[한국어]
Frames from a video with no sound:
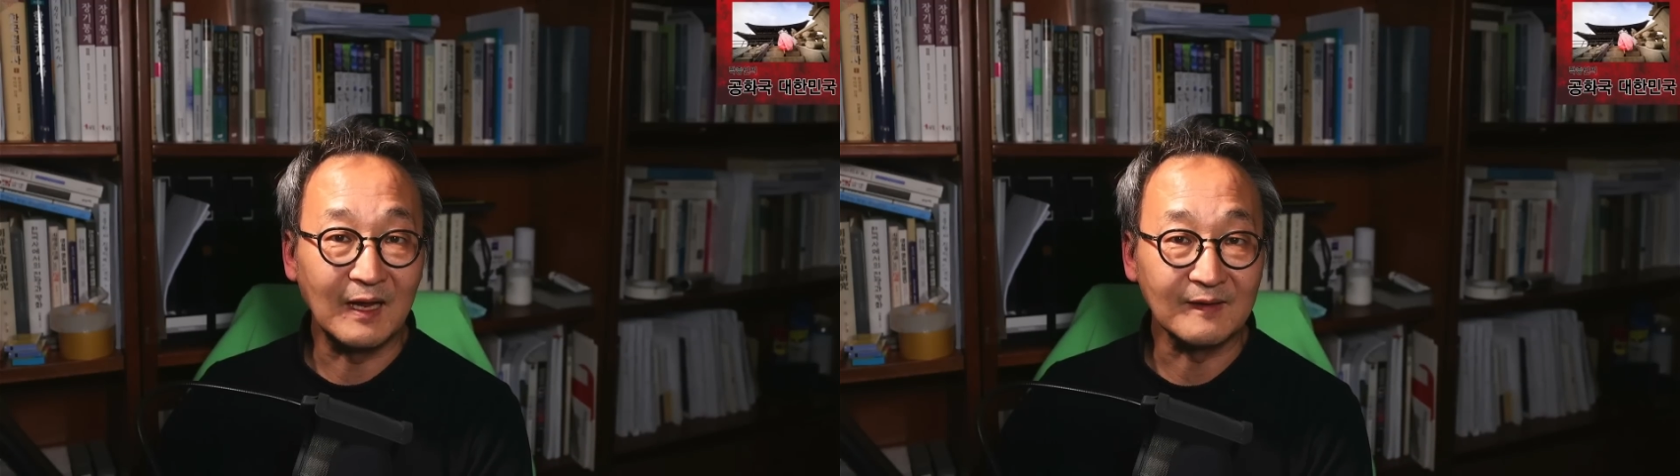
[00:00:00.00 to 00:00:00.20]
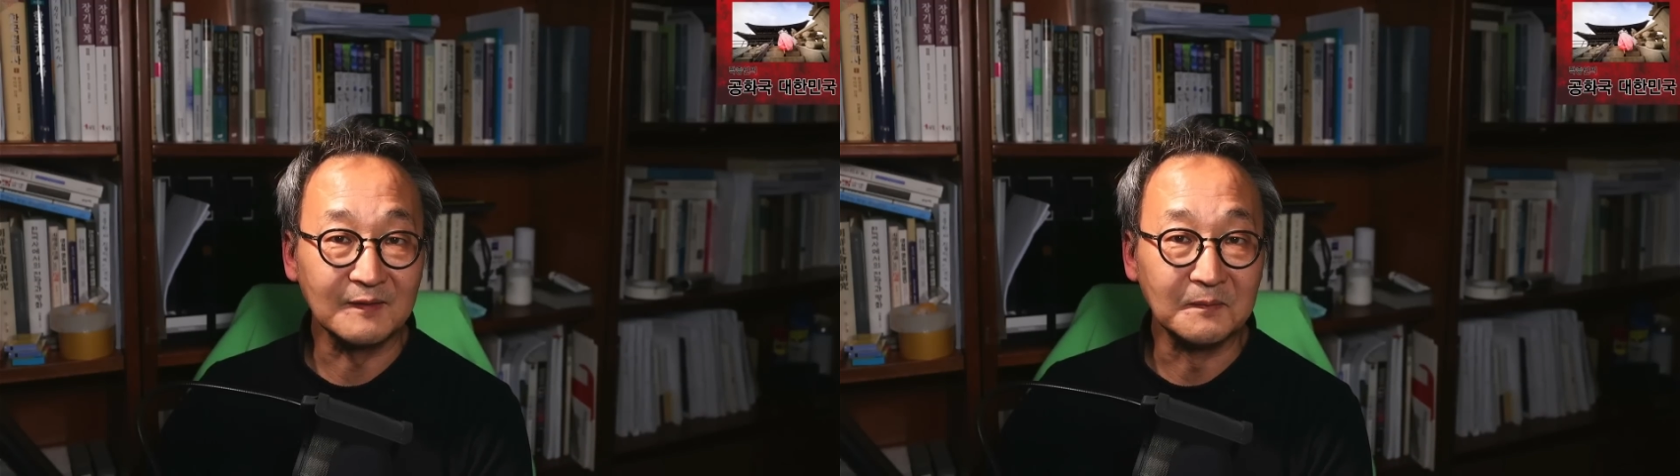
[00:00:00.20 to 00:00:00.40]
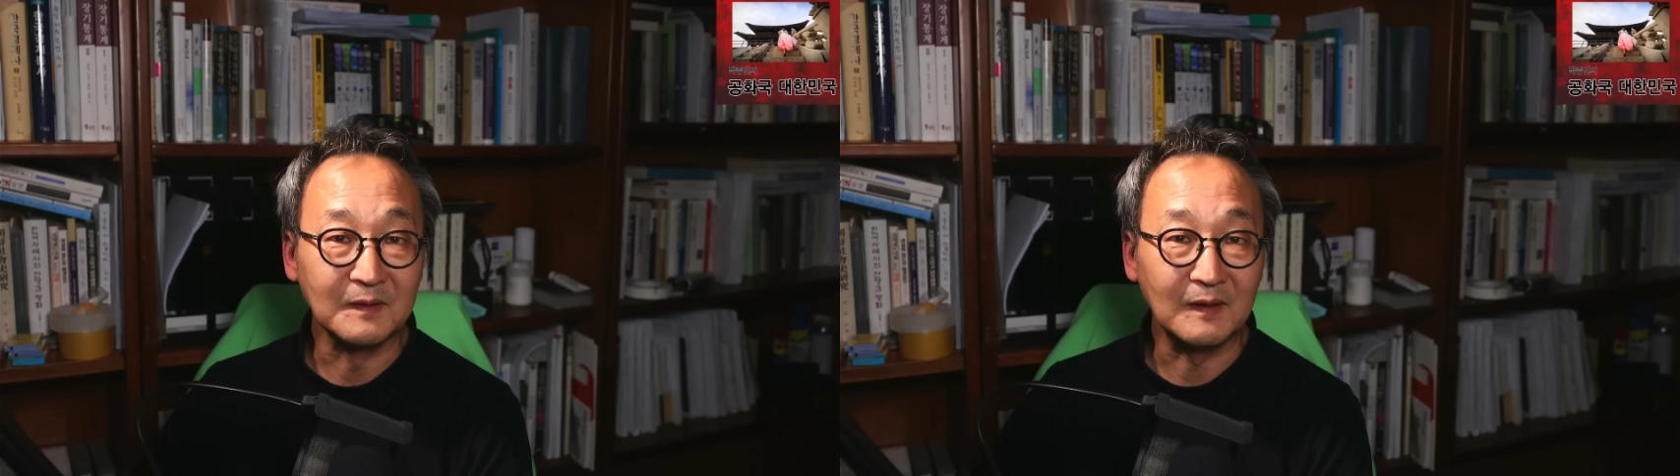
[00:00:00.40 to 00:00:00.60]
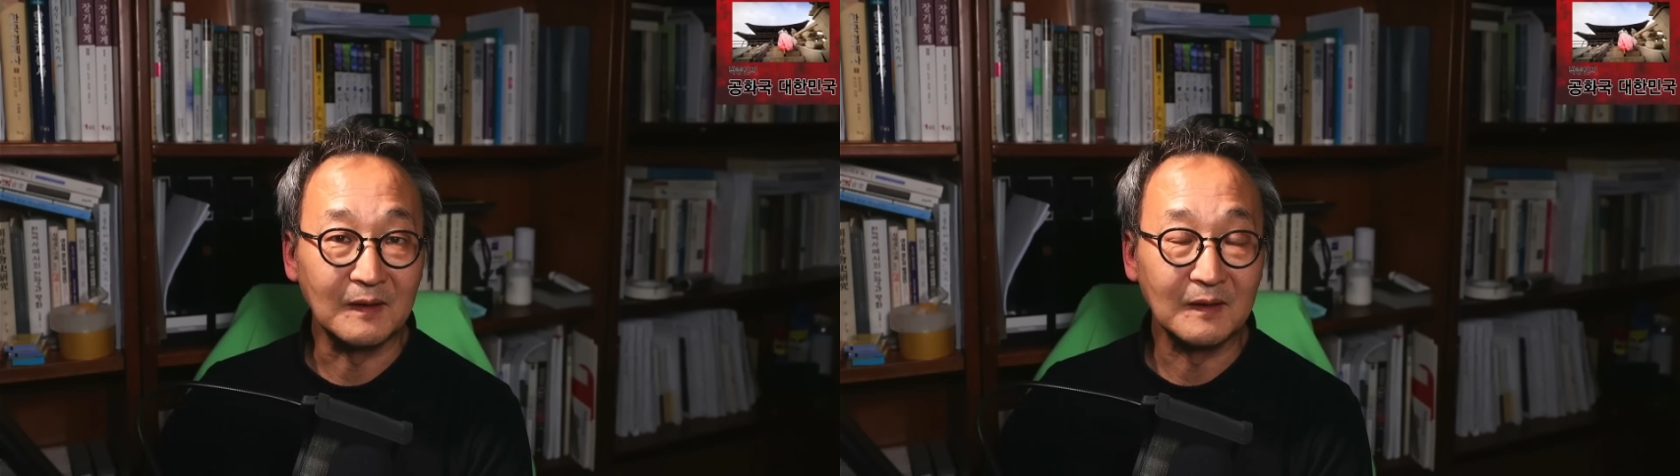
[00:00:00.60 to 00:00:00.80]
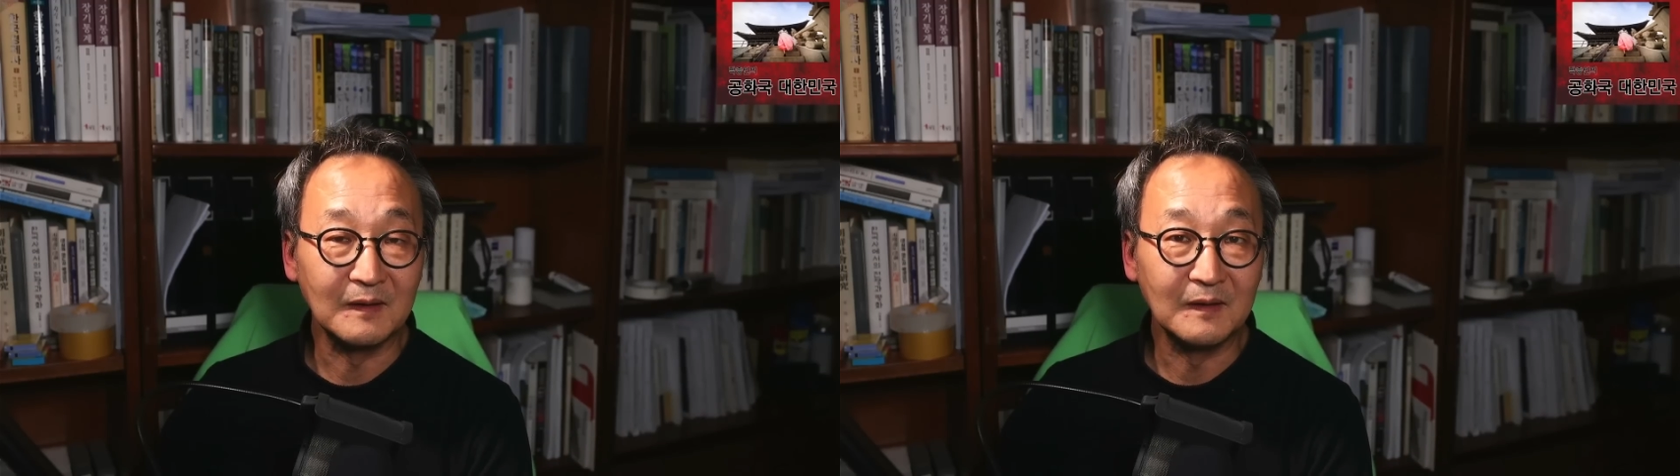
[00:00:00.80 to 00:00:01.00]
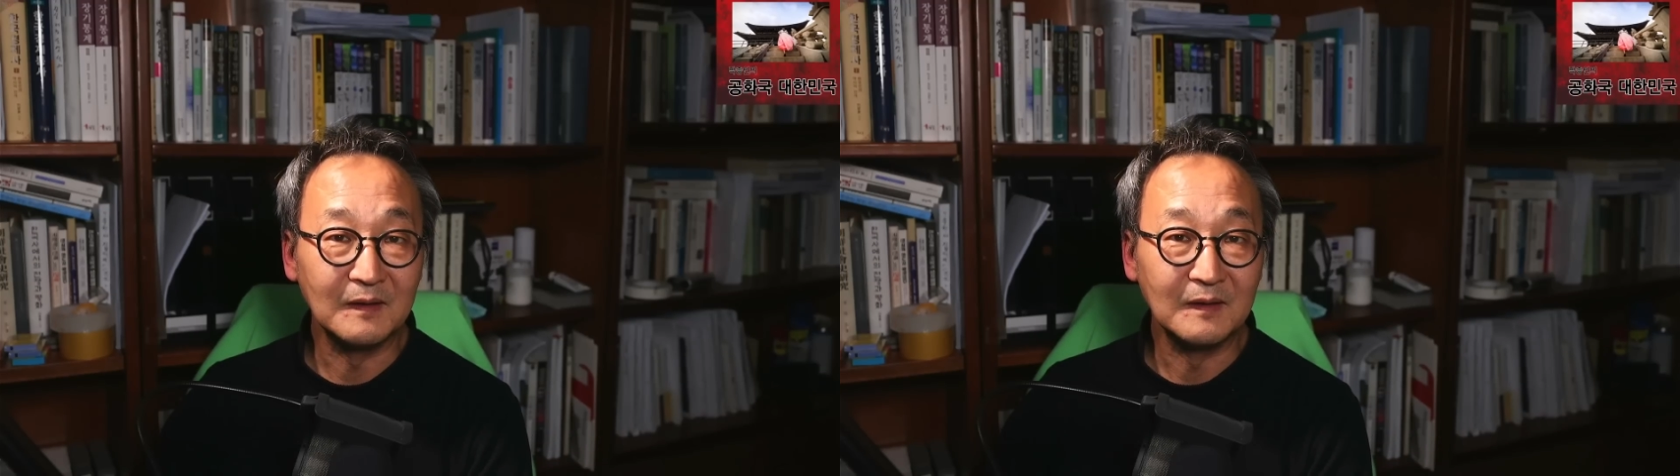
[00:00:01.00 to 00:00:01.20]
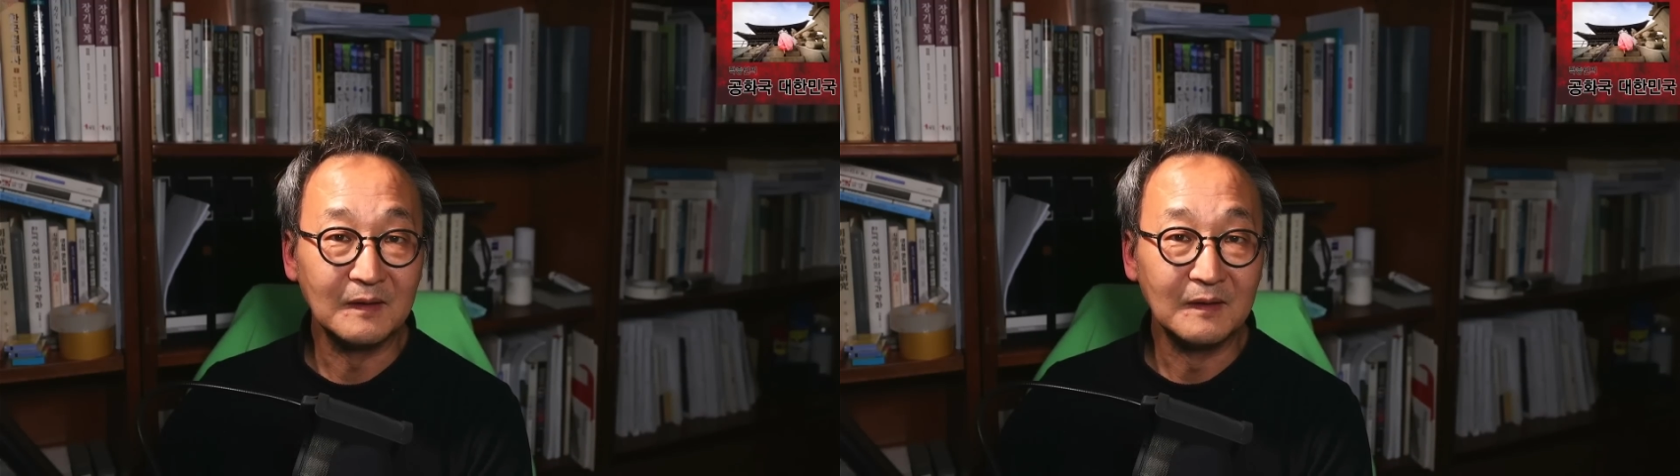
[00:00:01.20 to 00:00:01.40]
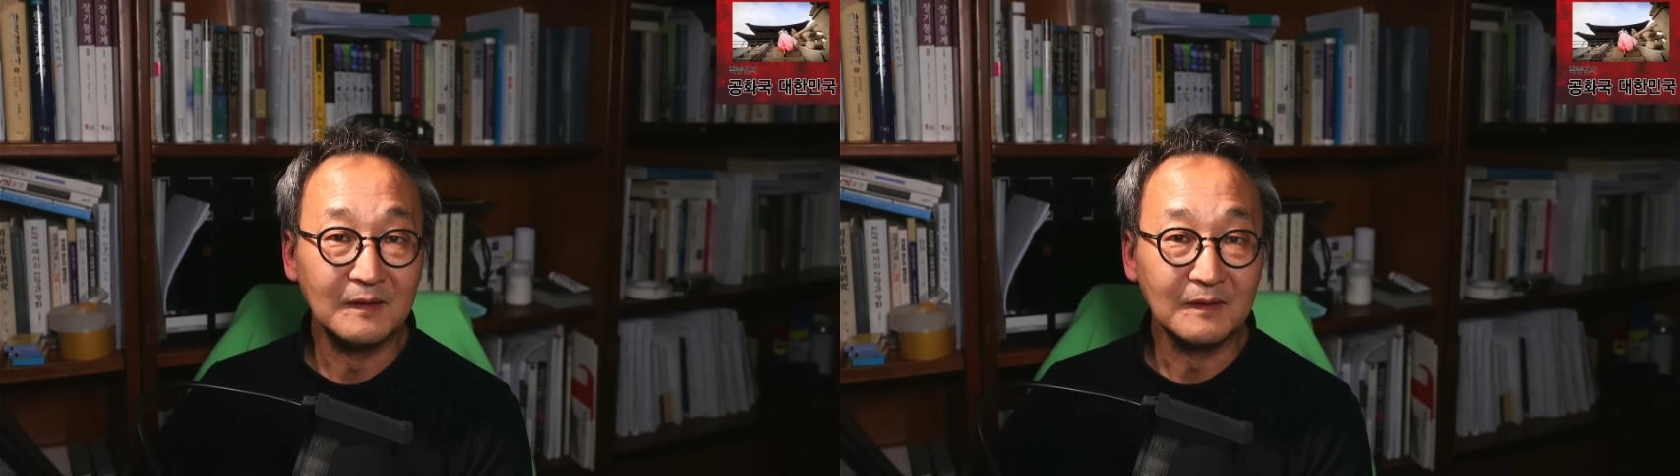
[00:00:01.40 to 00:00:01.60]
않았습니다.
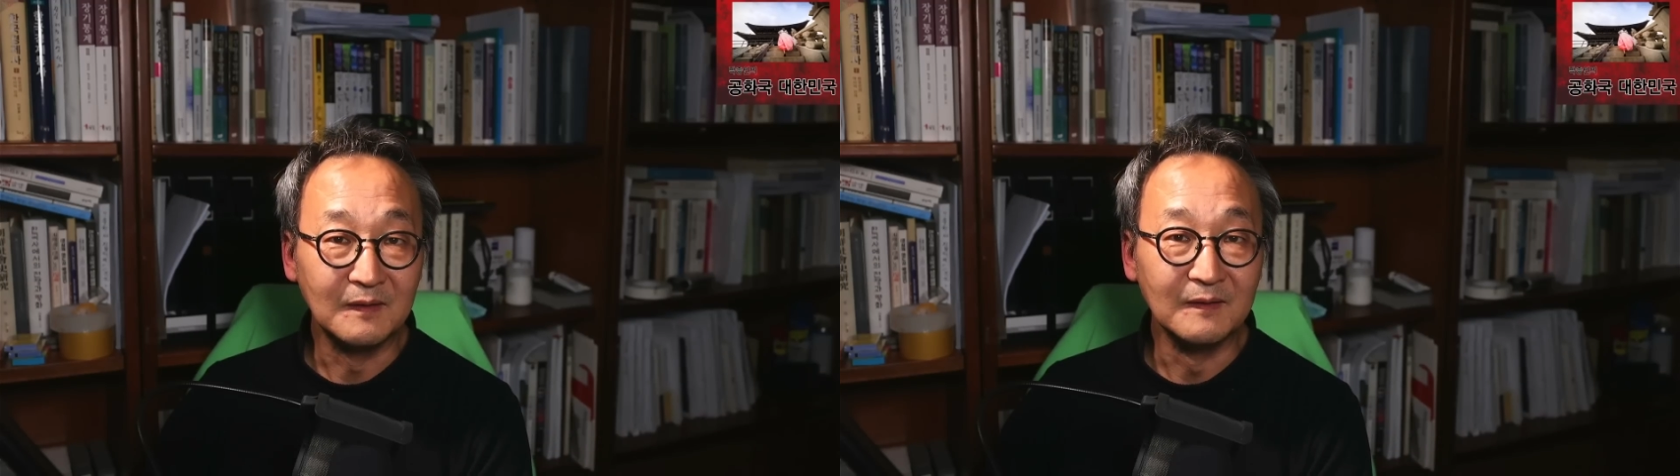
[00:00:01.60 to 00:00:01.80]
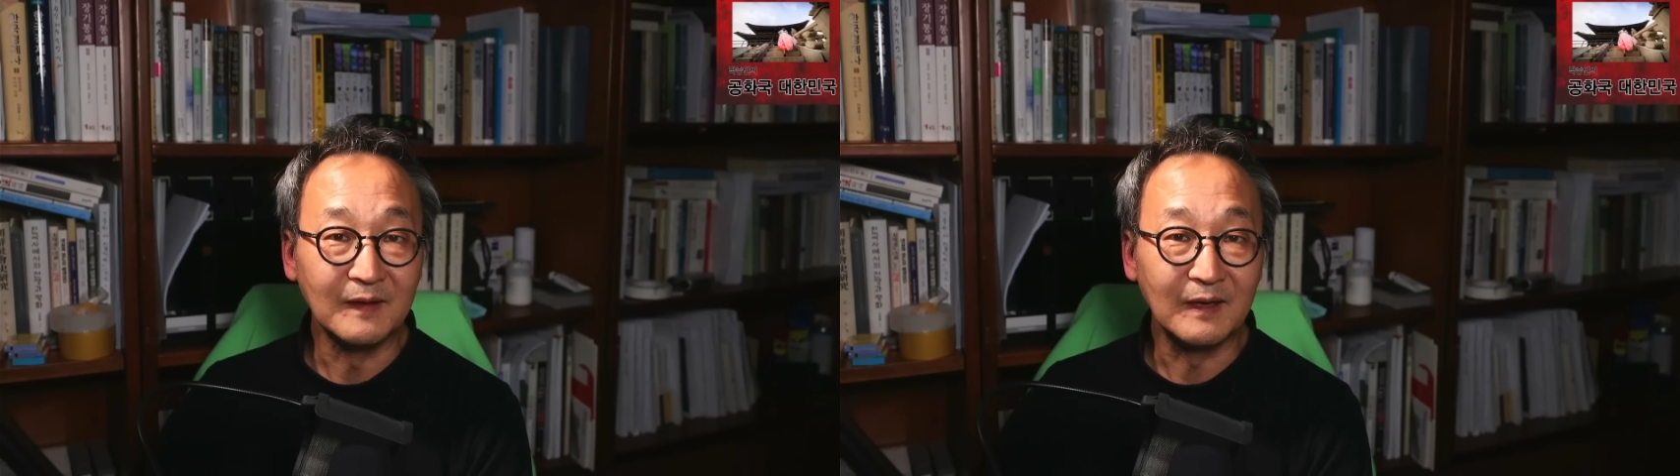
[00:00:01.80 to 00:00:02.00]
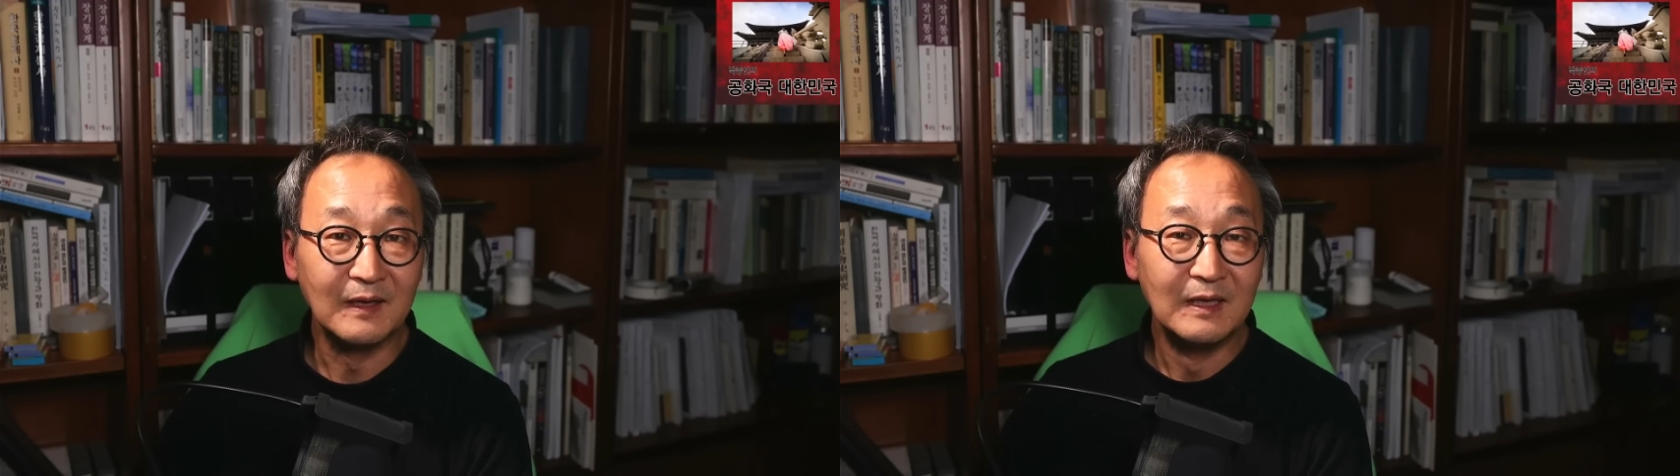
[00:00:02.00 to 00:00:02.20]
그런데